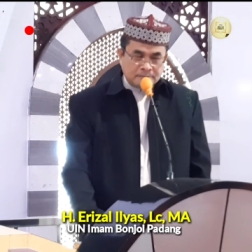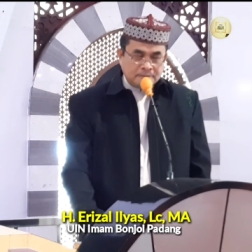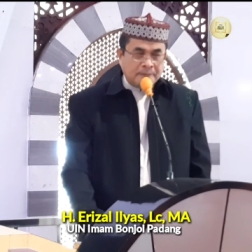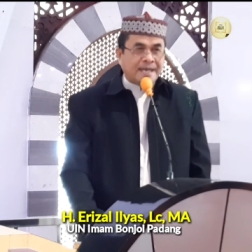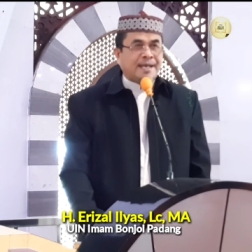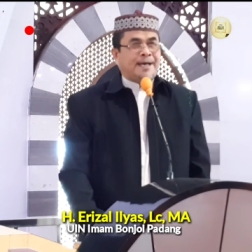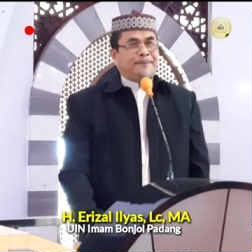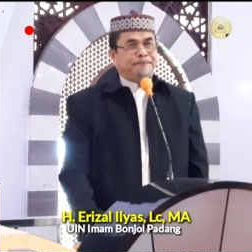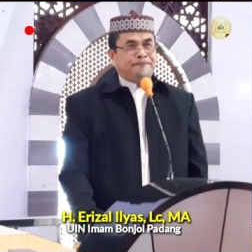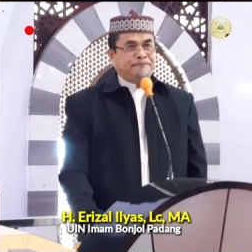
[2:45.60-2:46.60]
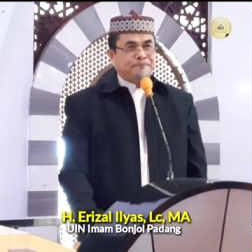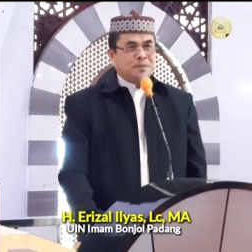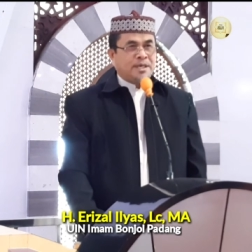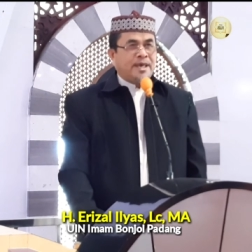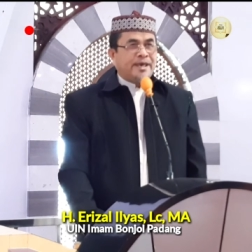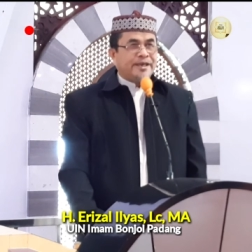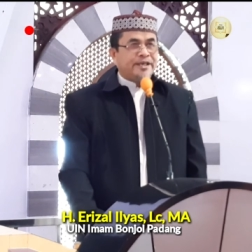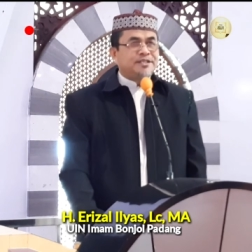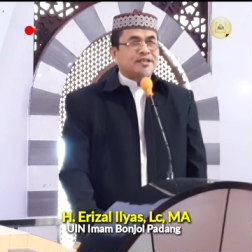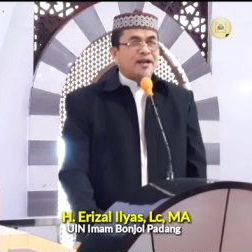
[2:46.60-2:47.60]
Maka
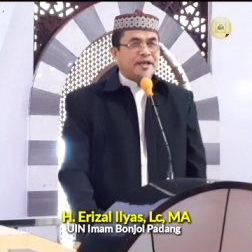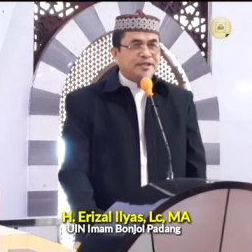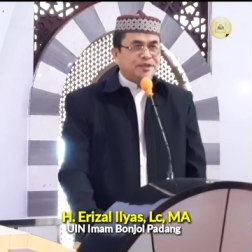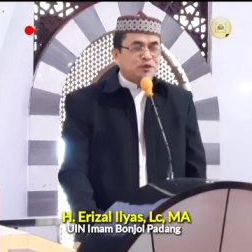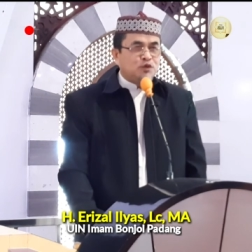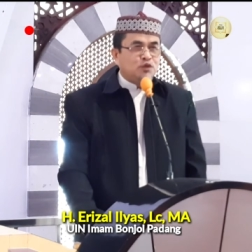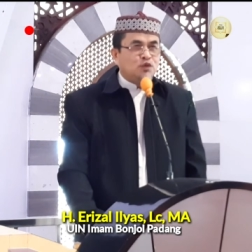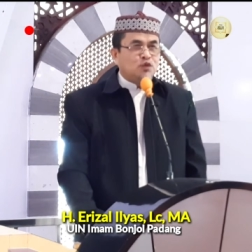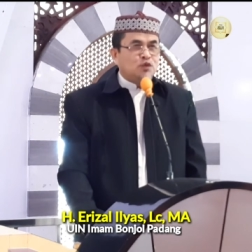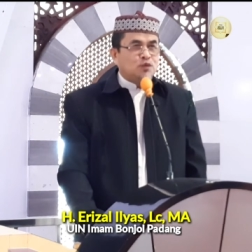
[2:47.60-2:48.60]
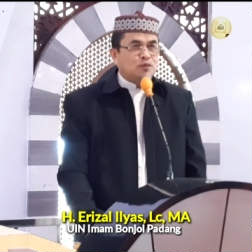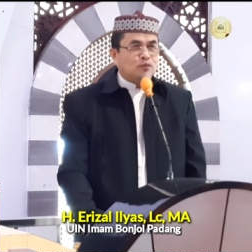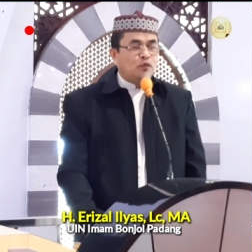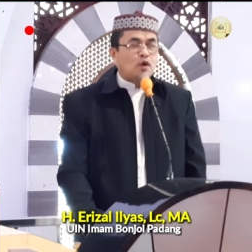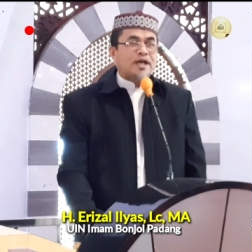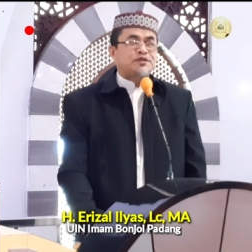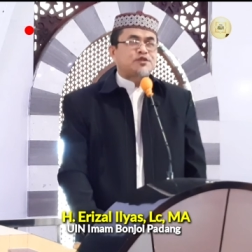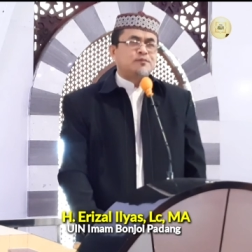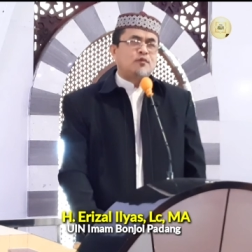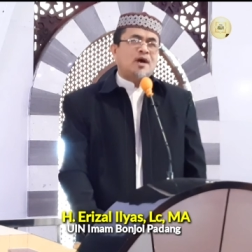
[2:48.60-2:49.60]
hijrah itu bukan
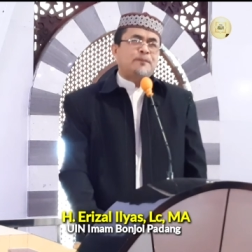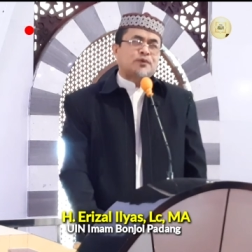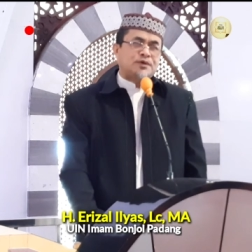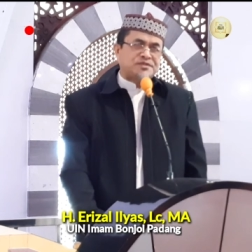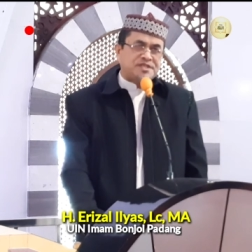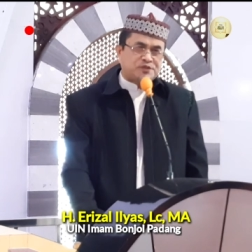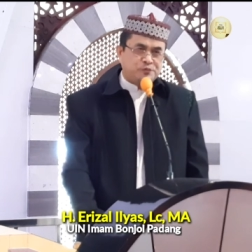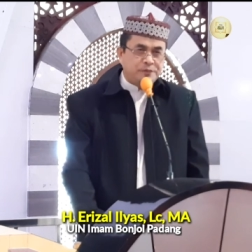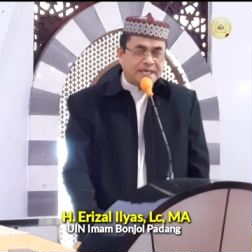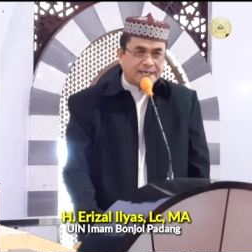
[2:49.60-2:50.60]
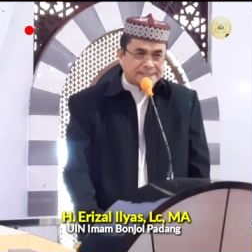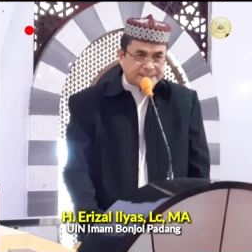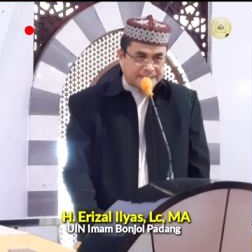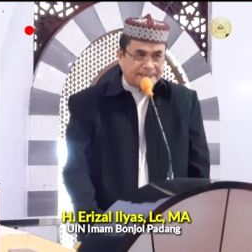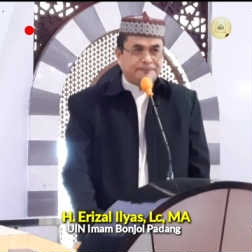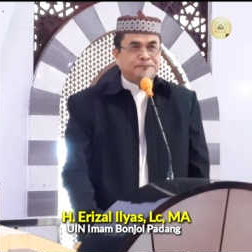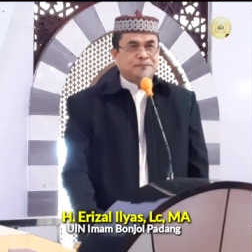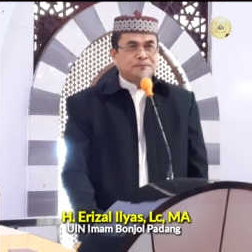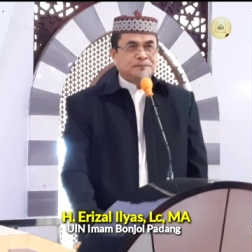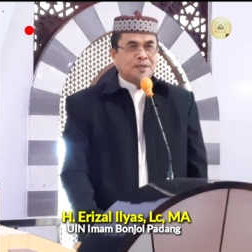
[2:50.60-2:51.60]
sebuah proses biasa
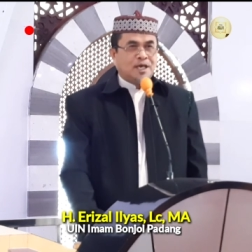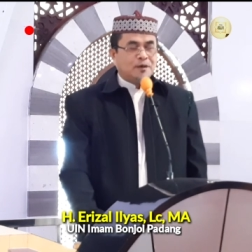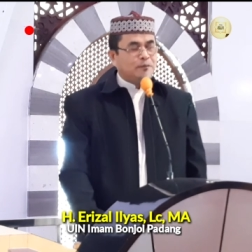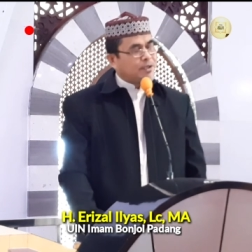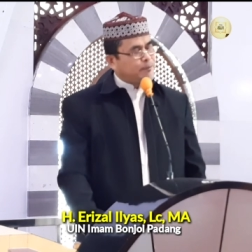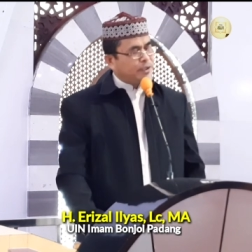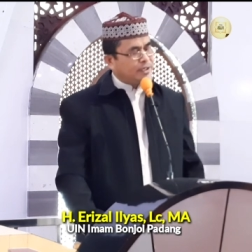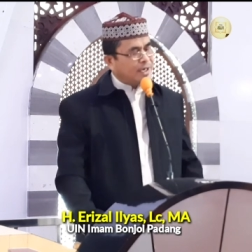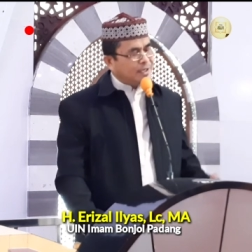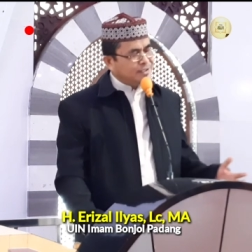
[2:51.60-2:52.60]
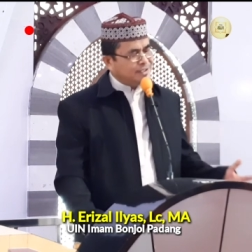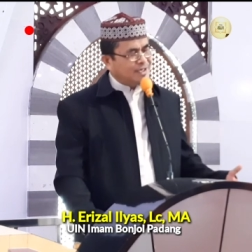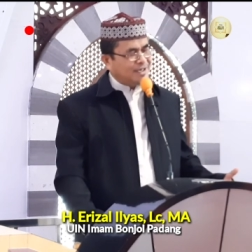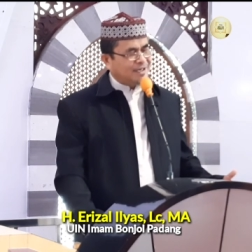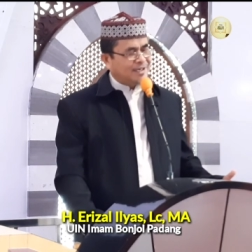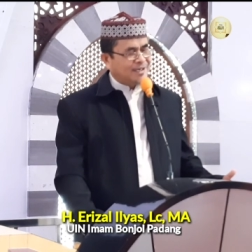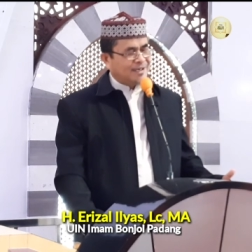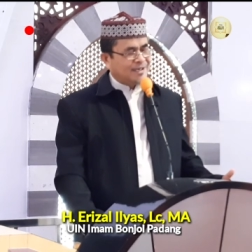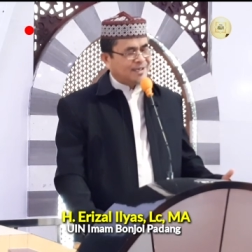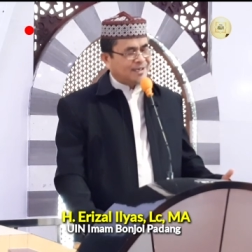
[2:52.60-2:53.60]
berpindahnya
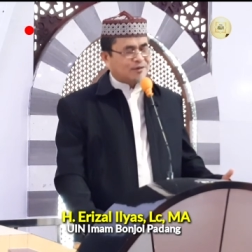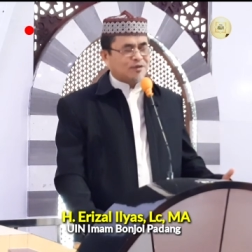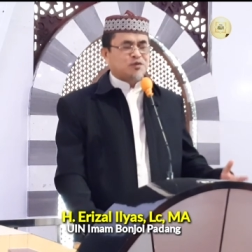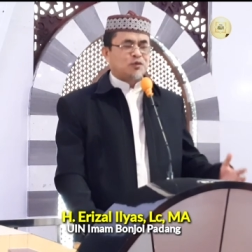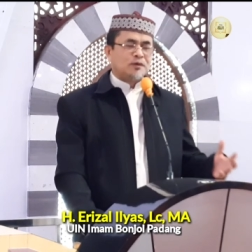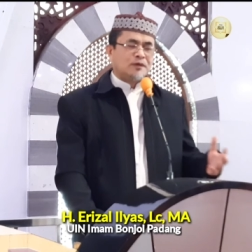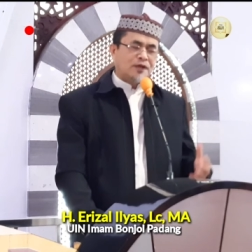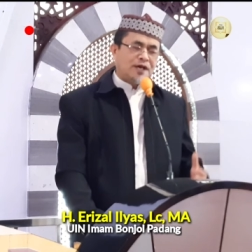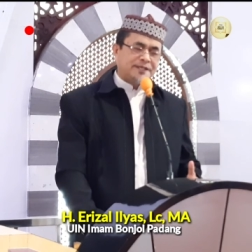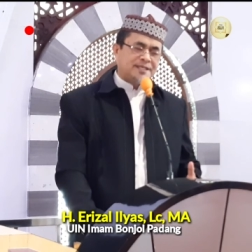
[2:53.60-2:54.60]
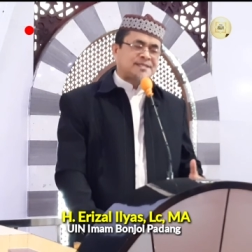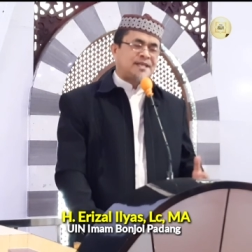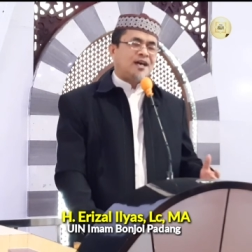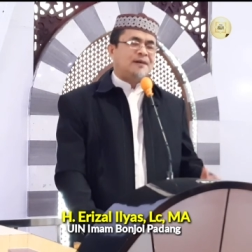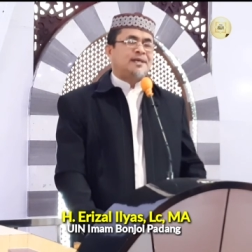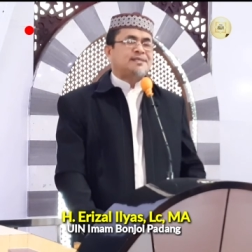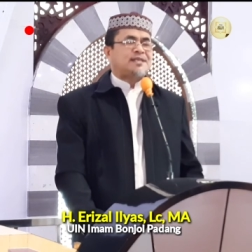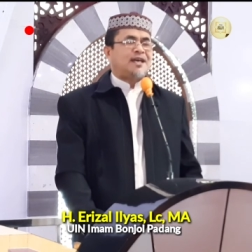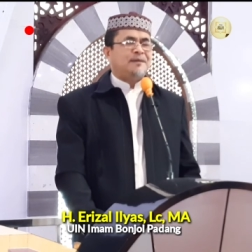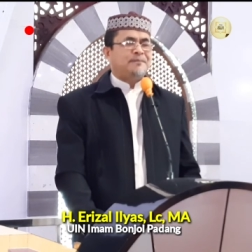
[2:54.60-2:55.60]
Rasulullah dan
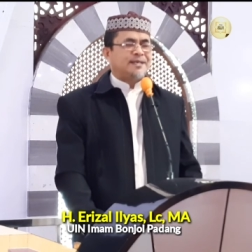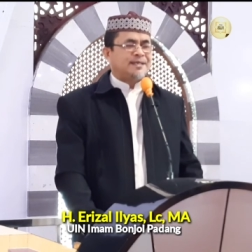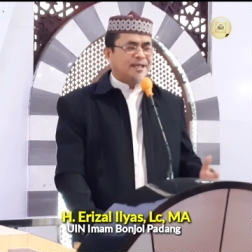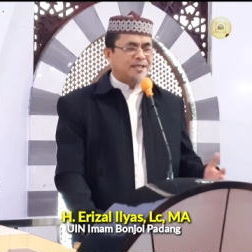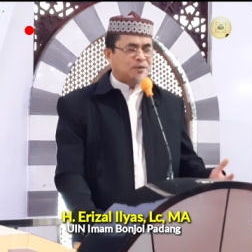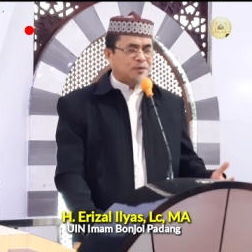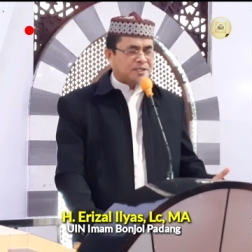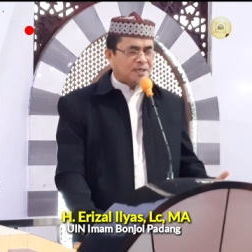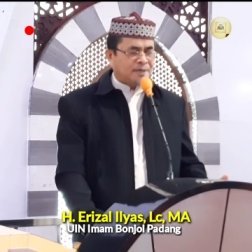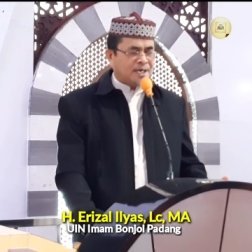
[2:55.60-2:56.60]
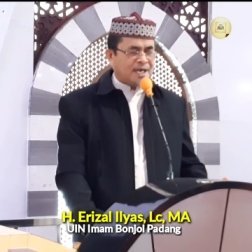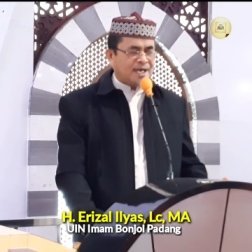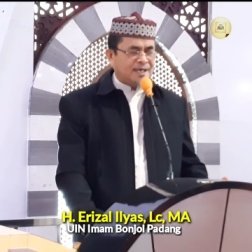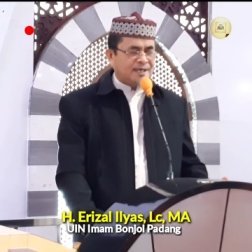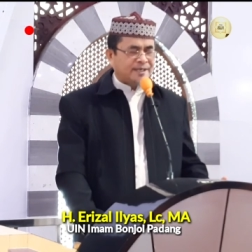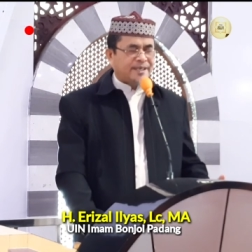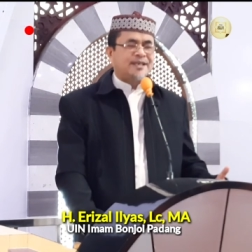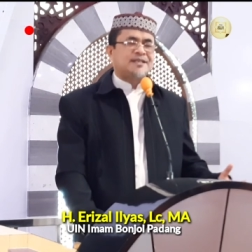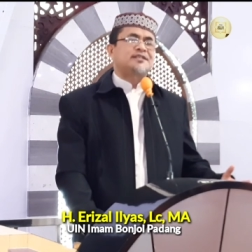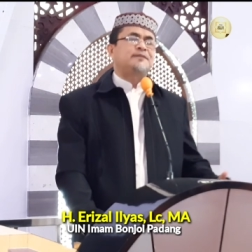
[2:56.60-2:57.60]
sahabat-sahabat dari kota Makkah ke
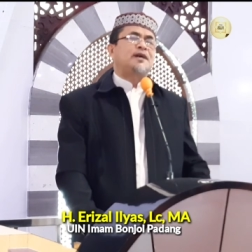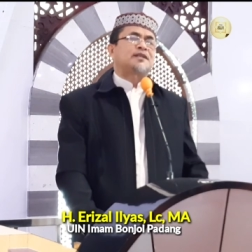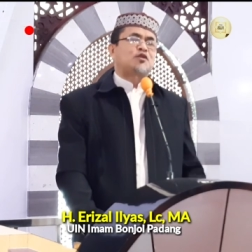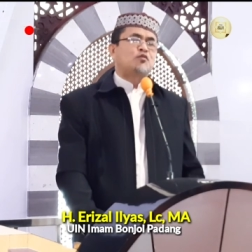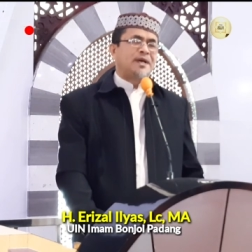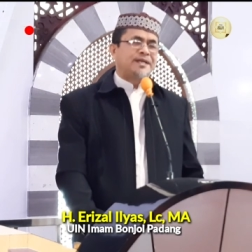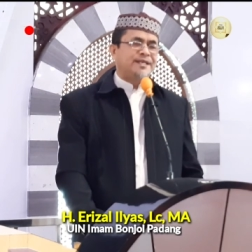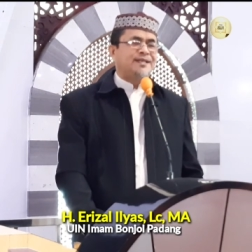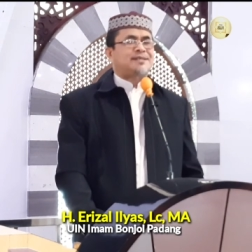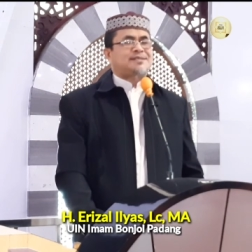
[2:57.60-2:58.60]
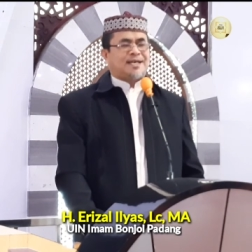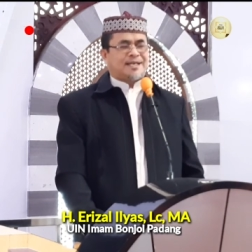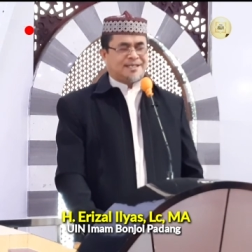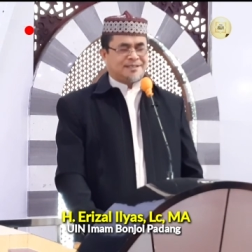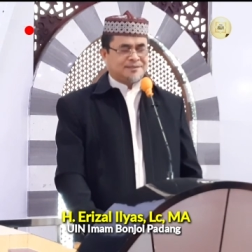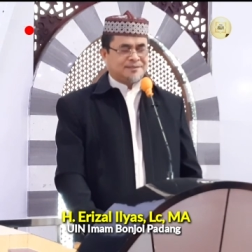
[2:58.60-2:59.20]
Yasrib atau Madinah sekarang.